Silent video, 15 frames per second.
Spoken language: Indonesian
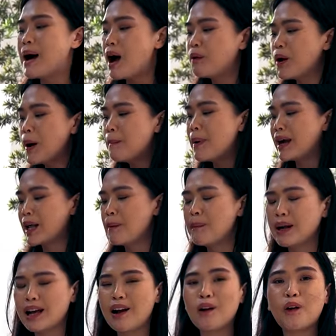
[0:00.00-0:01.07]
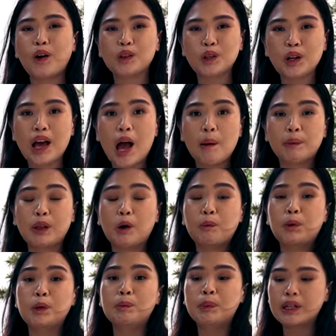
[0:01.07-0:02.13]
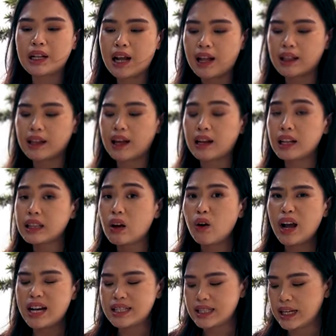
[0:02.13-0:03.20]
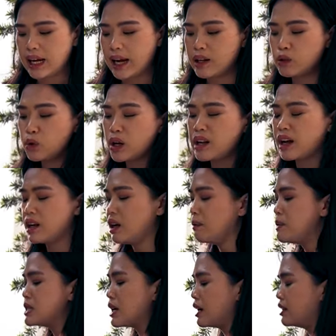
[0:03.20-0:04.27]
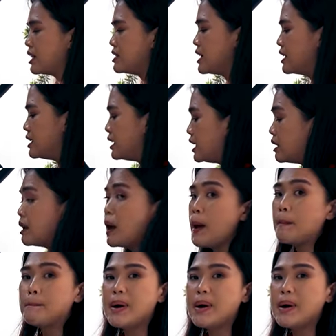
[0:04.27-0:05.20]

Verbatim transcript: bawa barang-barang kotor ataupun berat karena tahu nggak sih ini tuh kadang-kadang bisa kita jadiin